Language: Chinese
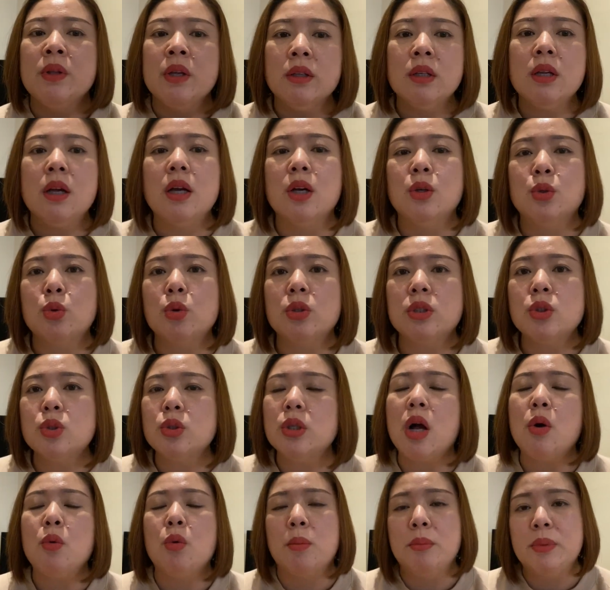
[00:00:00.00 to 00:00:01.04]
那很多，这就
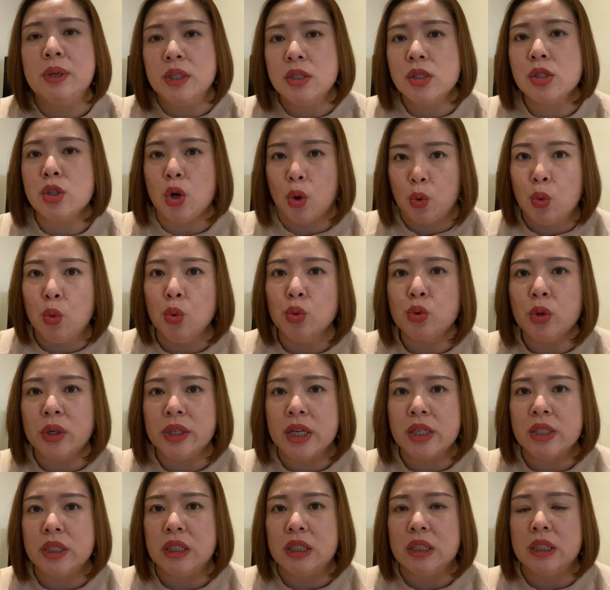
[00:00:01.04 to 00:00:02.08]
像我们平时找工作
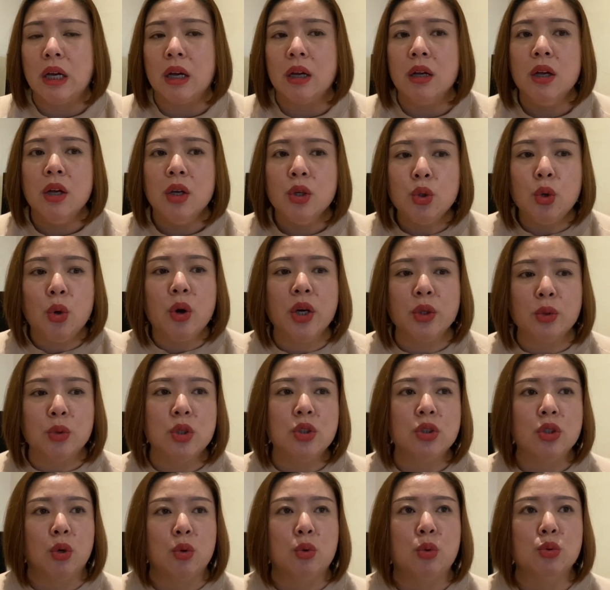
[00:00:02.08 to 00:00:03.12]
也是一样，有很多
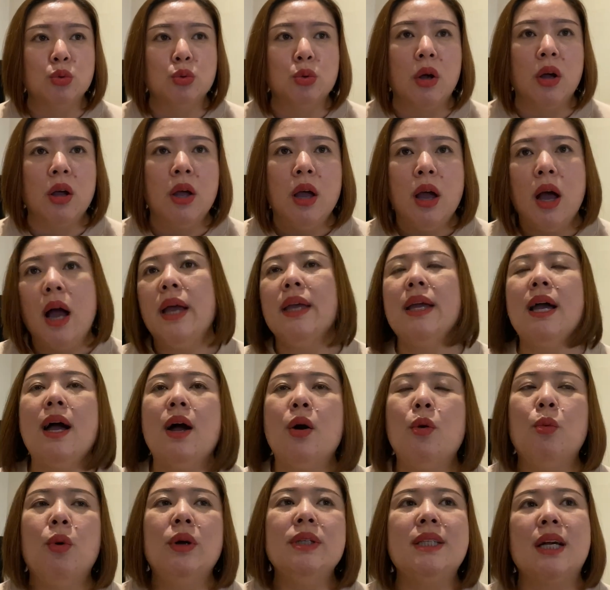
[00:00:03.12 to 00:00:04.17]
人找工作，哎呀，
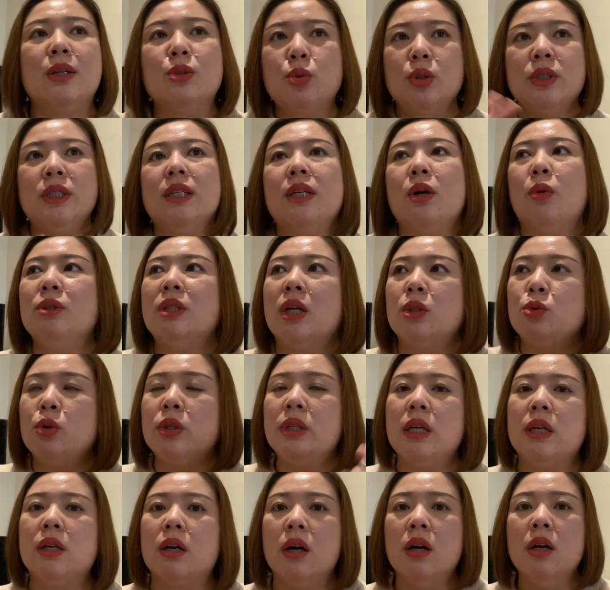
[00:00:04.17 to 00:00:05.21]
我想做这个，我想做
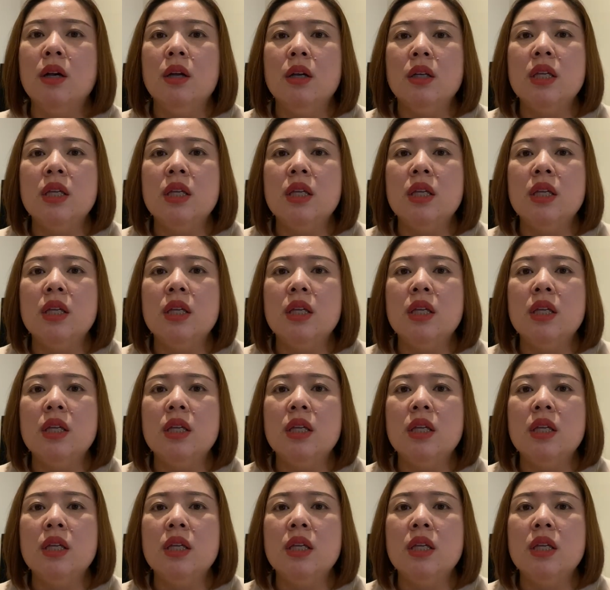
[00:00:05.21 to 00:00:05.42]
那个，